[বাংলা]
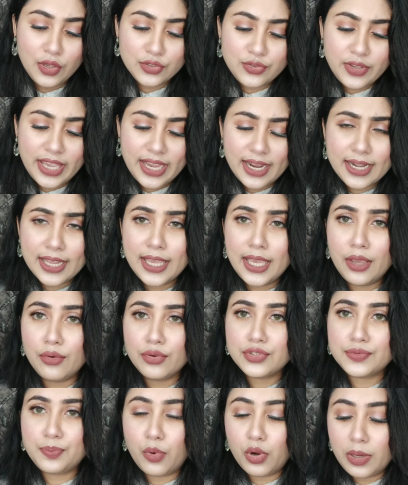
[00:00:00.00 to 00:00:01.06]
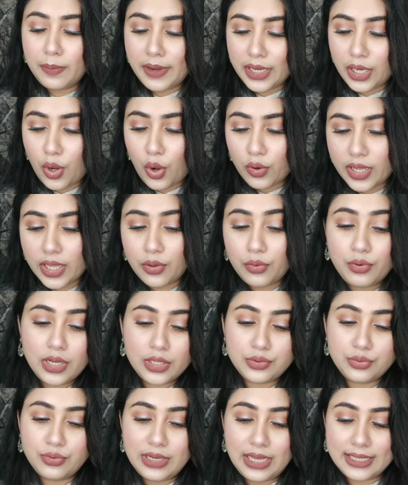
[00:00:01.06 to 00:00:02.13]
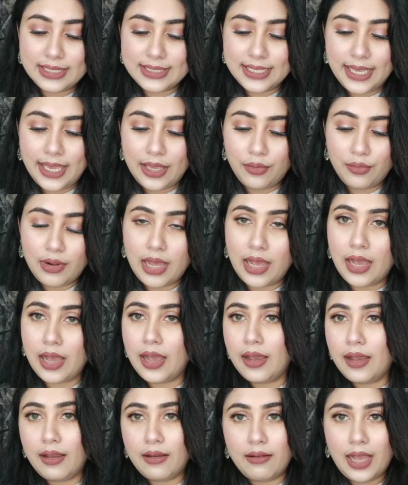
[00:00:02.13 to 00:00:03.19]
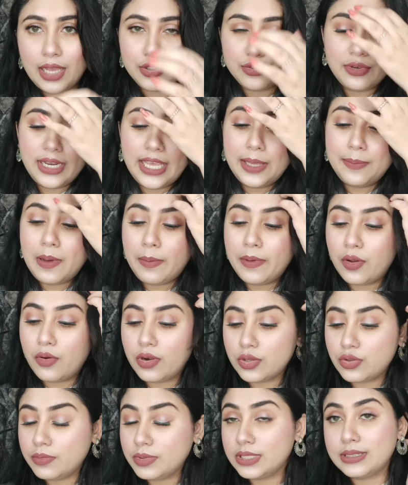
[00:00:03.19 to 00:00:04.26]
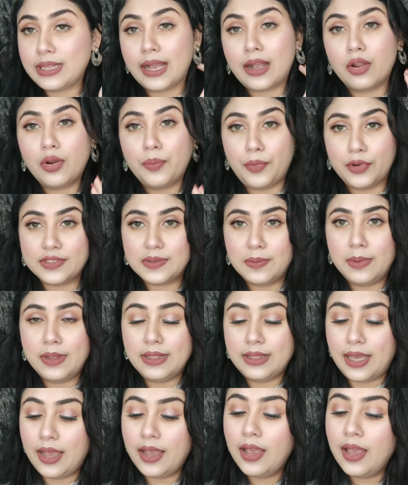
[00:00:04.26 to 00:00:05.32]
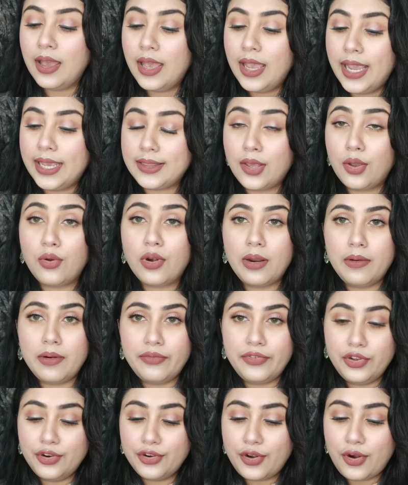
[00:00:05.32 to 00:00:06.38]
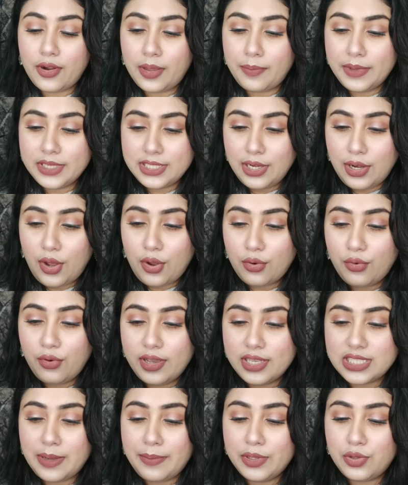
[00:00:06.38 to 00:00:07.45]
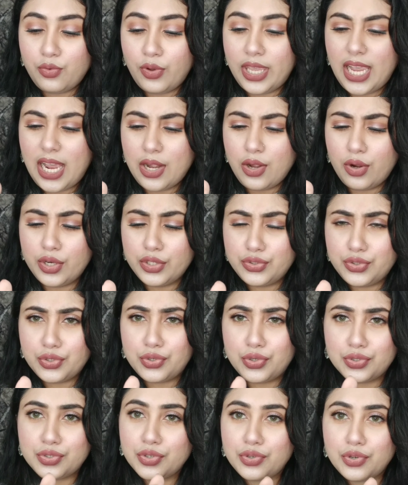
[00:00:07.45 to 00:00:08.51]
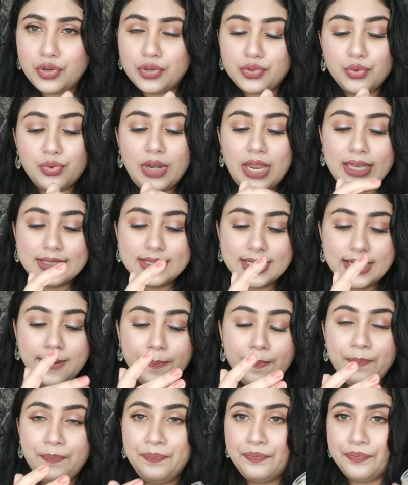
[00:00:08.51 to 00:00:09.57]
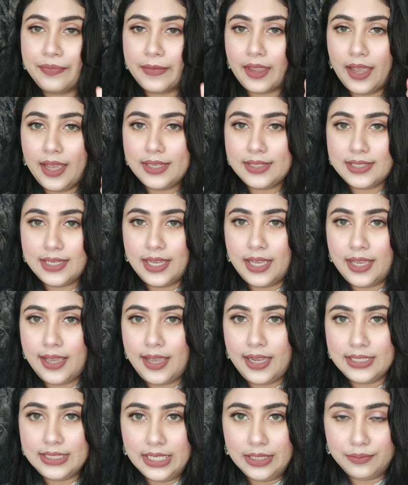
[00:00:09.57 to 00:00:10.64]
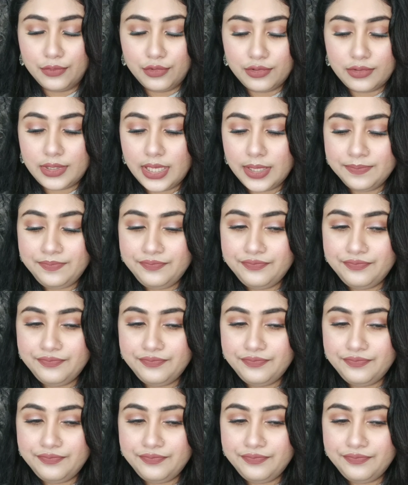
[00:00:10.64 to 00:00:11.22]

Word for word: সো এখানে হিউজ পরিমাণে অনেকগুলা দুল আছে এগুলা আসলে এইভাবে করে তোমাদের দেখানো পসিবল না এতে করে আমার ভিডিওটা অনেক বেশি লং হয়ে যাবে তো এখানে অনেক ছোট্ট ছোট্ট দুল আছে এই যে এইটার মধ্যে